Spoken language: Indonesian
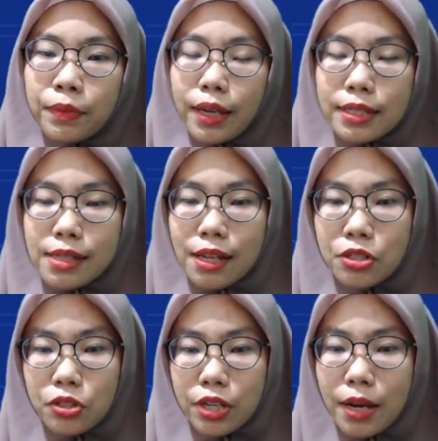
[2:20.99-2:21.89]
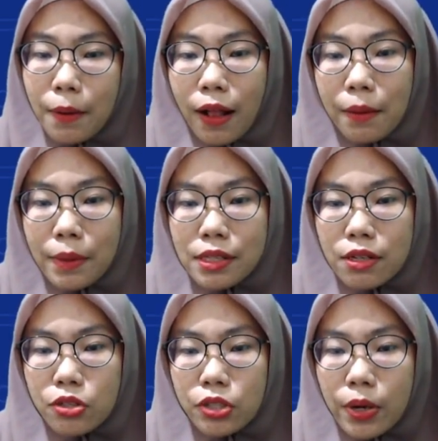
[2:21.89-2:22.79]
Nah, selanjutnya, kalimat
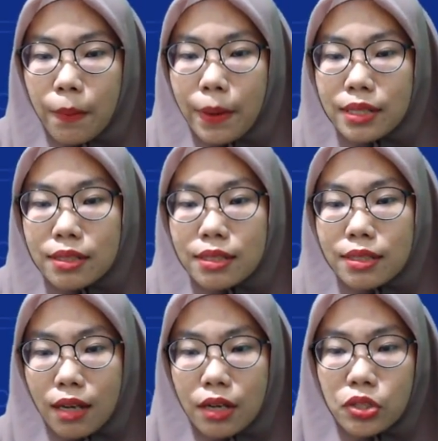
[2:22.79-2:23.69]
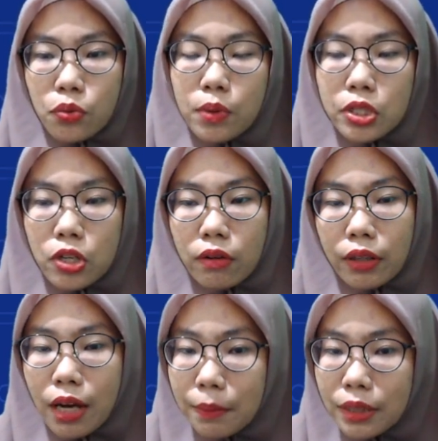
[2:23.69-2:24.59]
selanjutnya, pesticides which are
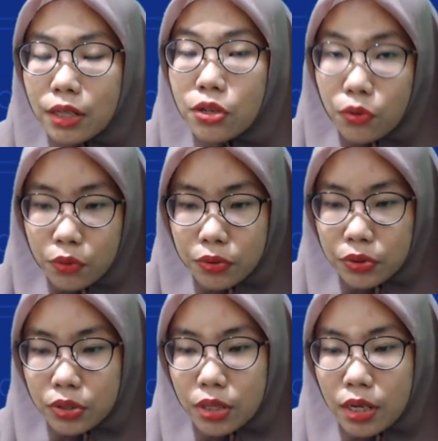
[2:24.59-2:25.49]
commonly used.